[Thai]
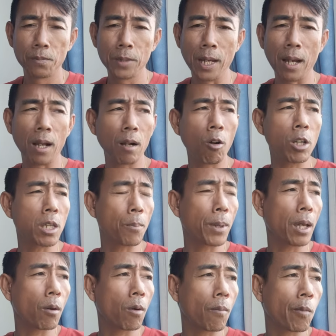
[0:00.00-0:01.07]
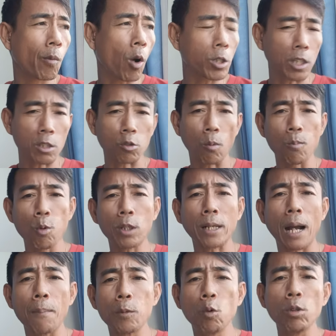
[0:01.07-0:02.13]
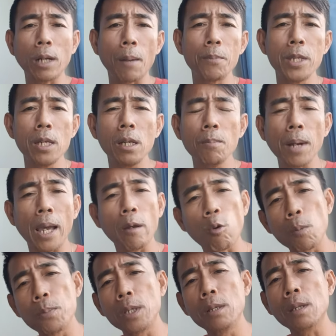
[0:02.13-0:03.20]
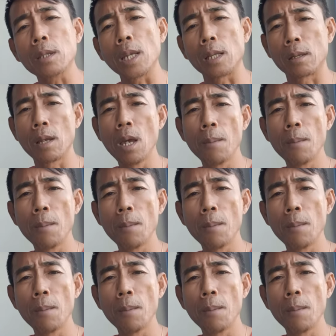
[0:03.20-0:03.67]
นะฮะ ก็จะไปก็จะสมมุติคำนู้นคำนี้ขึ้นมาให้คนไปยึดติด